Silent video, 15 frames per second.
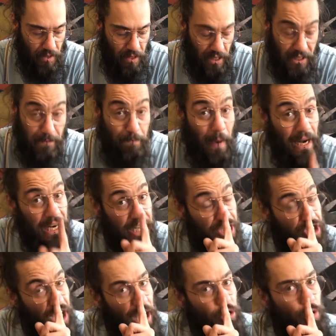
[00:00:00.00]

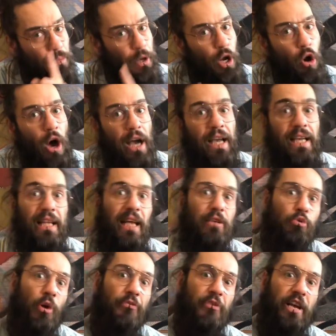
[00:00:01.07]
Spalleggiato però anche da
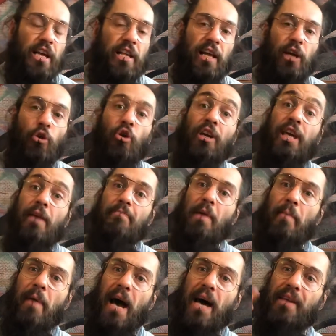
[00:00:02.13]
sua figlia, nonché
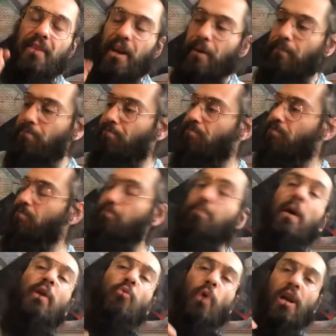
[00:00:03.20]
mia madre.
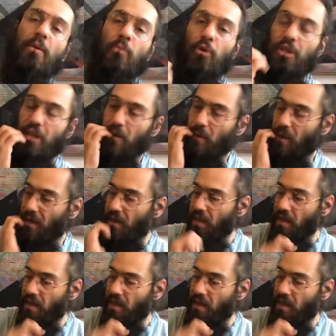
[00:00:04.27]
Per quale motivo?